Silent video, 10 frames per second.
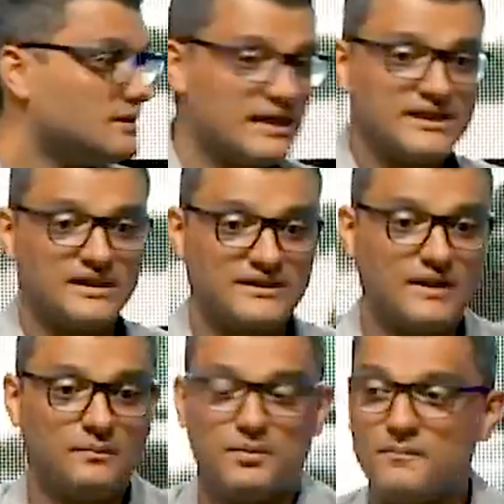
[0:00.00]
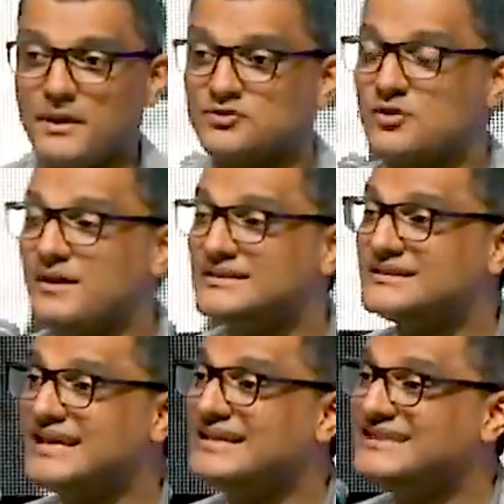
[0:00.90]
Ser rejeitado por um pastor, imagina
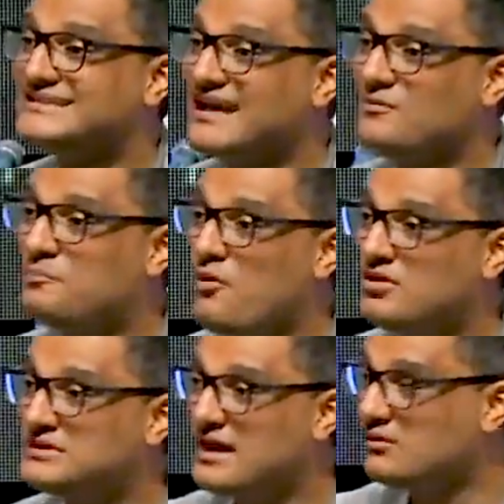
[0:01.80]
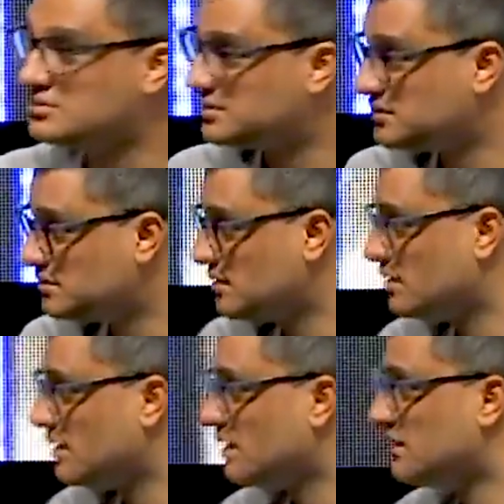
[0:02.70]
ser rejeitado por Deus.
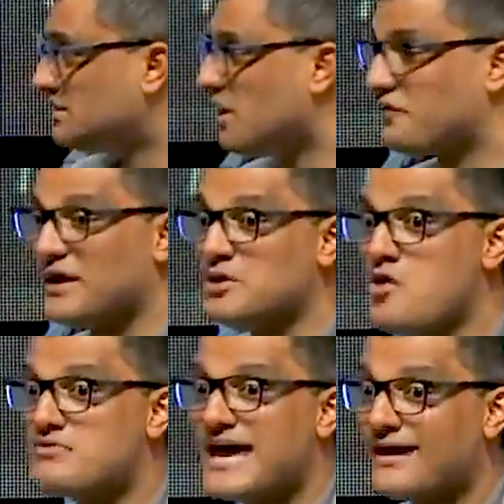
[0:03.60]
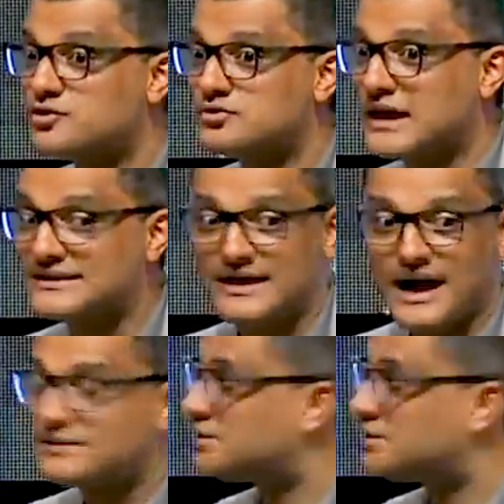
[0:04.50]
Deus fala: Não quero escutar esse cara,